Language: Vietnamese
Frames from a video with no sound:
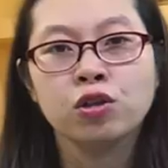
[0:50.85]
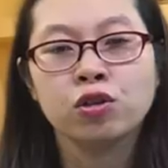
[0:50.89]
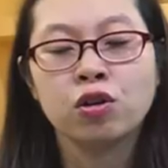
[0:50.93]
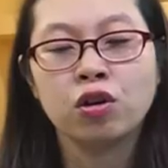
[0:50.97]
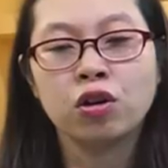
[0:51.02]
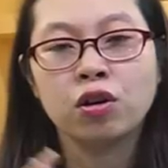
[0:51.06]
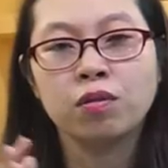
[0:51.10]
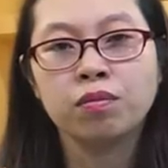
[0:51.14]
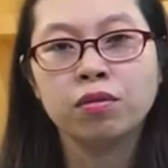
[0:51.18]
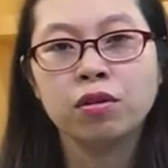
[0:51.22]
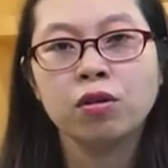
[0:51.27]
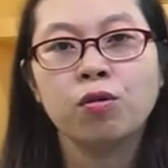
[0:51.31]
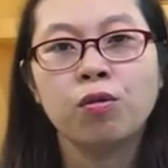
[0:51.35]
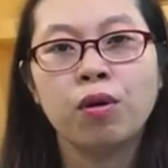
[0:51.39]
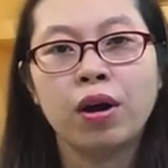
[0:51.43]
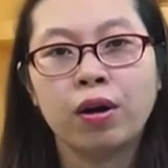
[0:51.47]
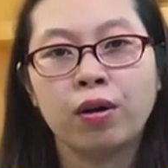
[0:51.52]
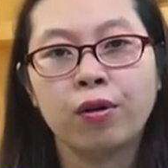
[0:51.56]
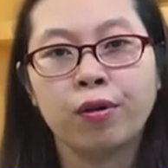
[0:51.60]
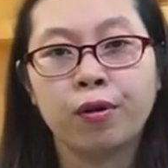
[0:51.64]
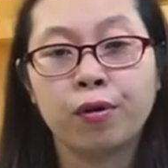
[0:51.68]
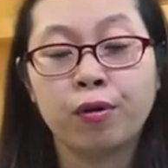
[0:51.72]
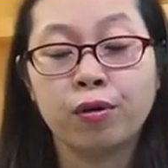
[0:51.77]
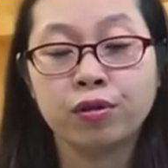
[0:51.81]
do nấm thượng
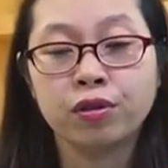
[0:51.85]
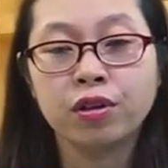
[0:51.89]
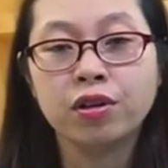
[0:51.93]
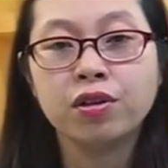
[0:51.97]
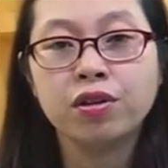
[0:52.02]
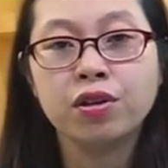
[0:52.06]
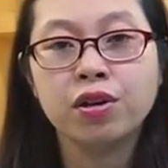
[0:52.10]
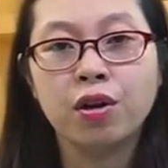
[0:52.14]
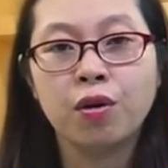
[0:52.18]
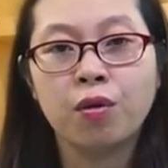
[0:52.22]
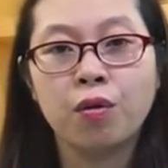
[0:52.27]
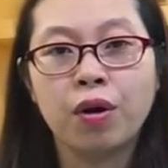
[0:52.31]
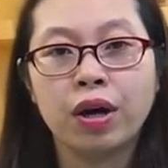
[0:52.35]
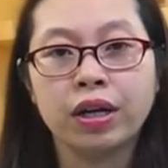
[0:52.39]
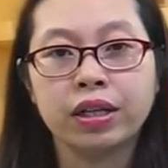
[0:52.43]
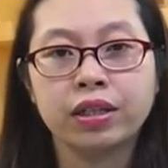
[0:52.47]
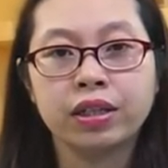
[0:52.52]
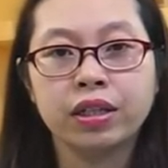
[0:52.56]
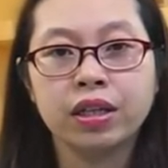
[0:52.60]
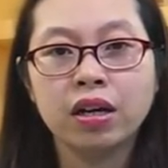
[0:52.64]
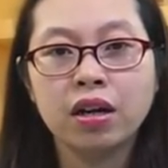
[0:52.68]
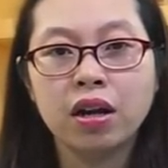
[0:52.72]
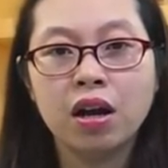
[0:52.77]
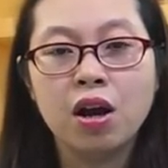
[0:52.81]
hoàng nó có rất nhiều hoạt
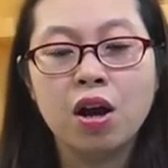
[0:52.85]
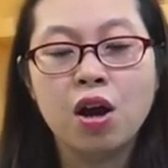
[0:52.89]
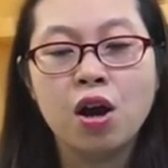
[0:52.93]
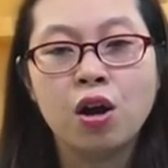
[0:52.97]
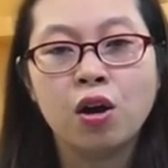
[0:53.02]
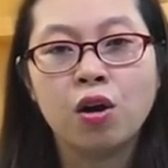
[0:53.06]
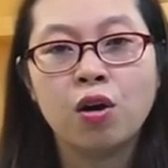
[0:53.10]
chất